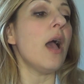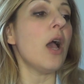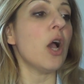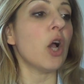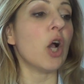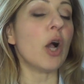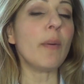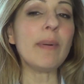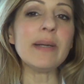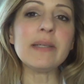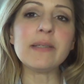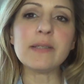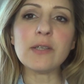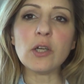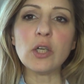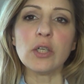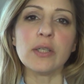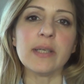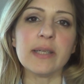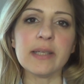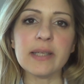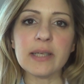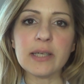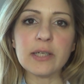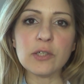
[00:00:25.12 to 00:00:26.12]
come al
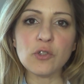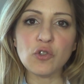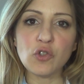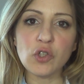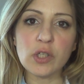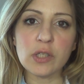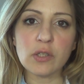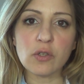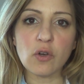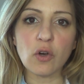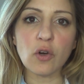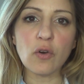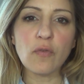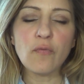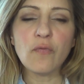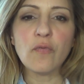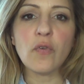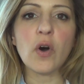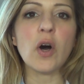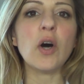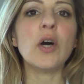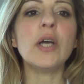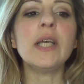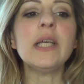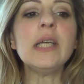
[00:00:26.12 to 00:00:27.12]
solito interagisco con
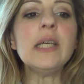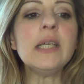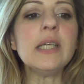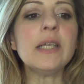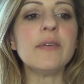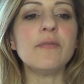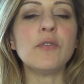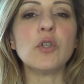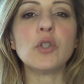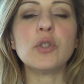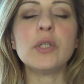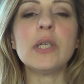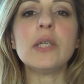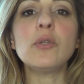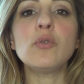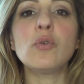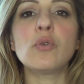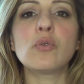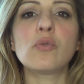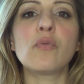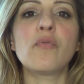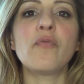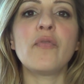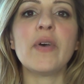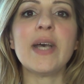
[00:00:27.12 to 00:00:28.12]
voi, vi ho detto
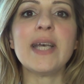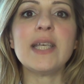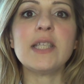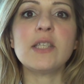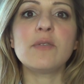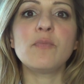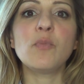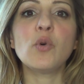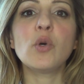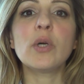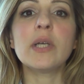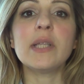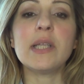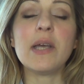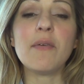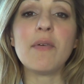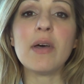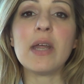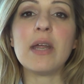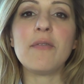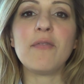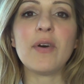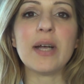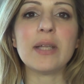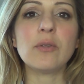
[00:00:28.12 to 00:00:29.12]
su Facebook di
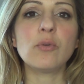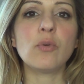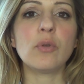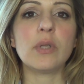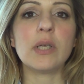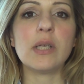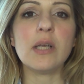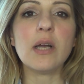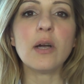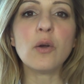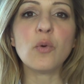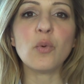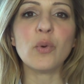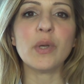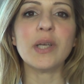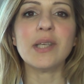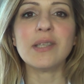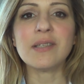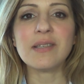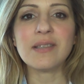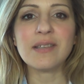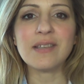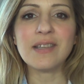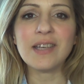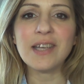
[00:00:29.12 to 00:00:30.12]
avere fatto degli
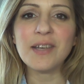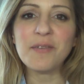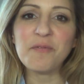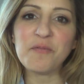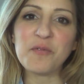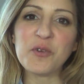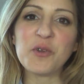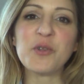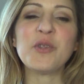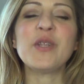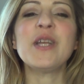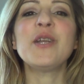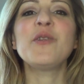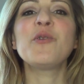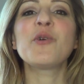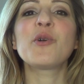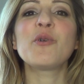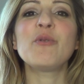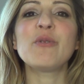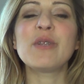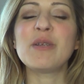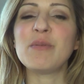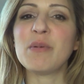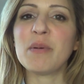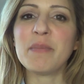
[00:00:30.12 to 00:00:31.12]
acquisti, vi ho detto che
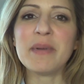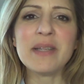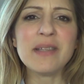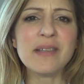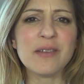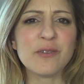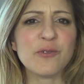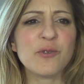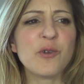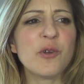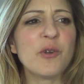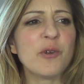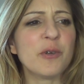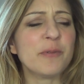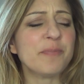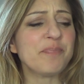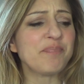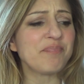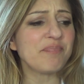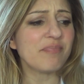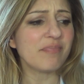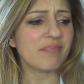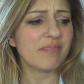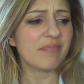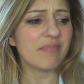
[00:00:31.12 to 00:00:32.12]
ultimamente
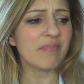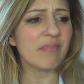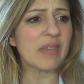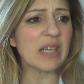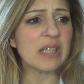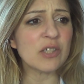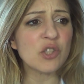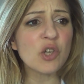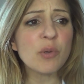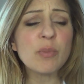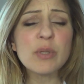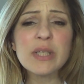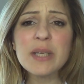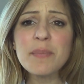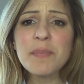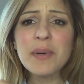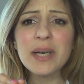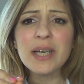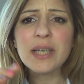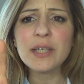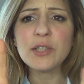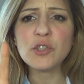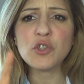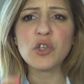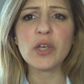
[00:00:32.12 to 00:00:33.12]
sono diciamo
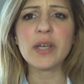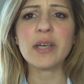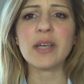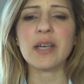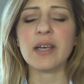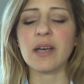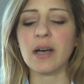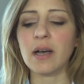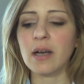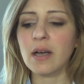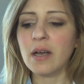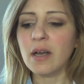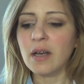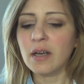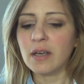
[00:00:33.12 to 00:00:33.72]
sempre alla ricerca